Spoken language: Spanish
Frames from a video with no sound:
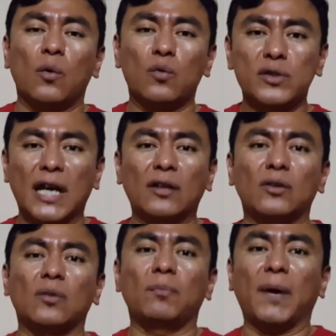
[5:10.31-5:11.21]

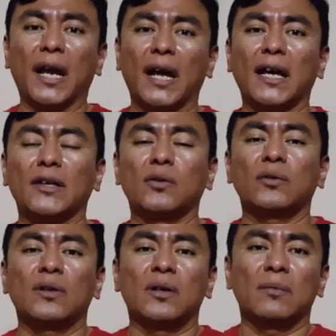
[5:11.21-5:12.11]
usando para
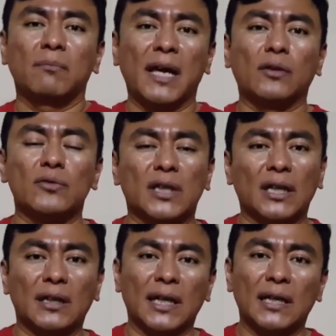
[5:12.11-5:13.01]
ello medios
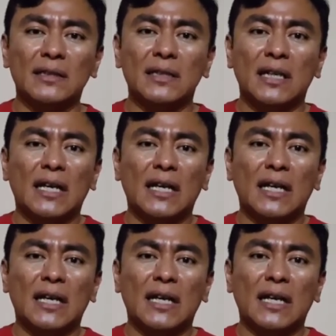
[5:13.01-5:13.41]
digitales.